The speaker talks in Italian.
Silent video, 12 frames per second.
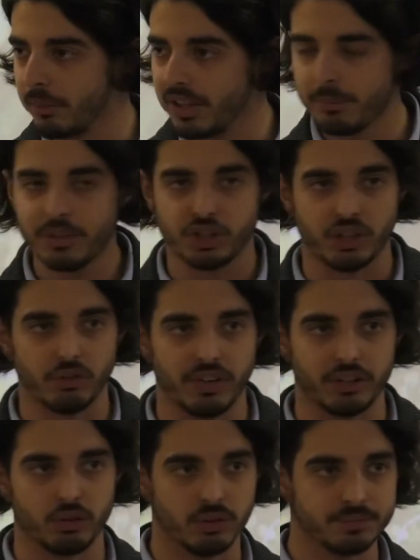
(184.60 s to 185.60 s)
a me, mi hanno,
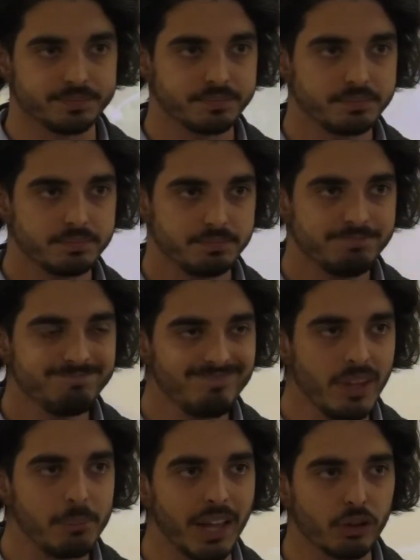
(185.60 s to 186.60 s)
fatto,
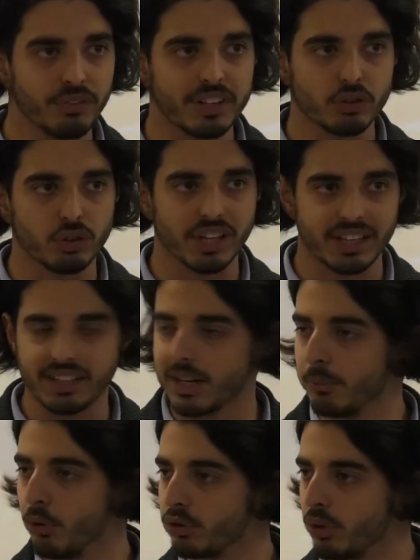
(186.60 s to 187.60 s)
mi, hanno fatto, credere
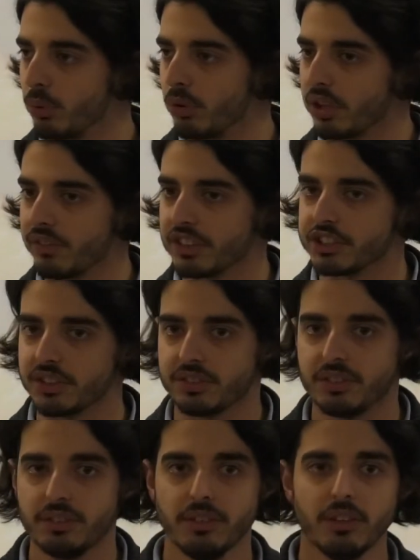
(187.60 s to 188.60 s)
molto in quello che
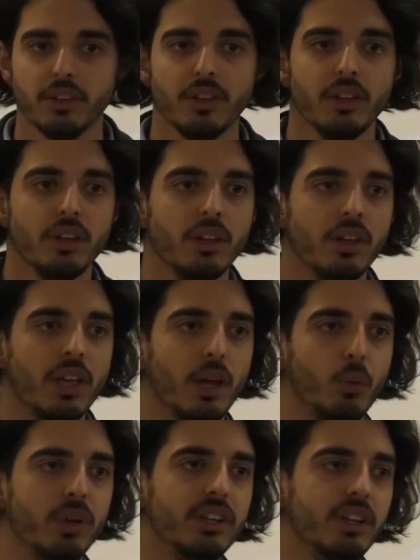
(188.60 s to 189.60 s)
facessi e
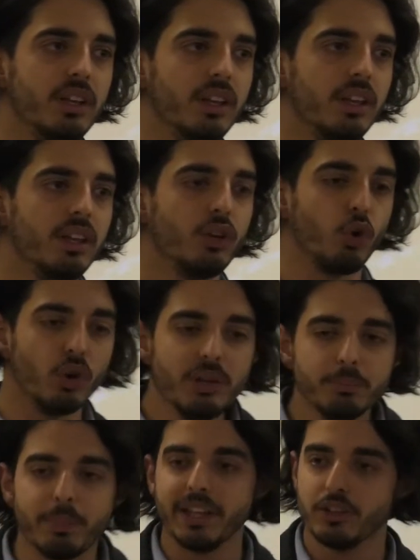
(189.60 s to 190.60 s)
quindi con
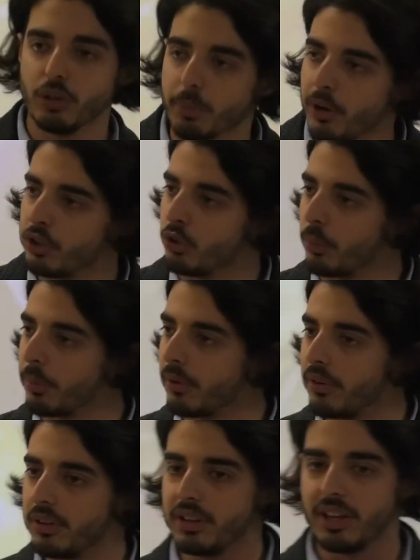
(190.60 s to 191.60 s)
l'impegno poi
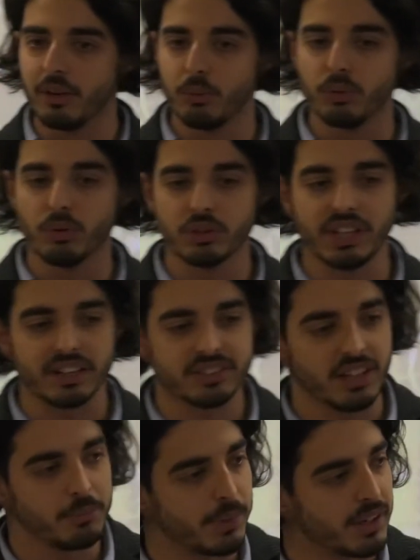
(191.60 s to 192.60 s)
dopo eh, uno dà
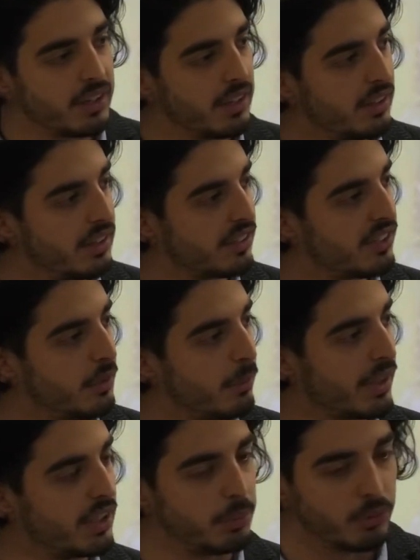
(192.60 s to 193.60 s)
sempre, dà
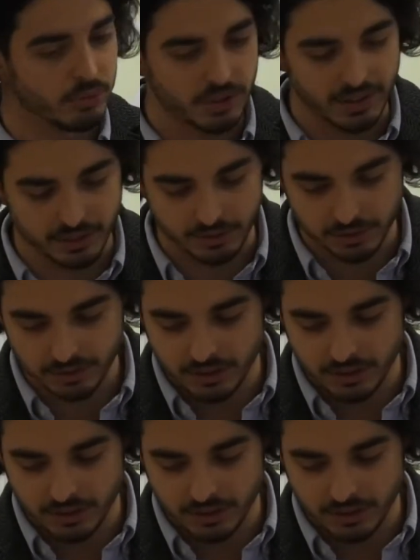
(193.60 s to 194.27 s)
sempre, di più. Ecco.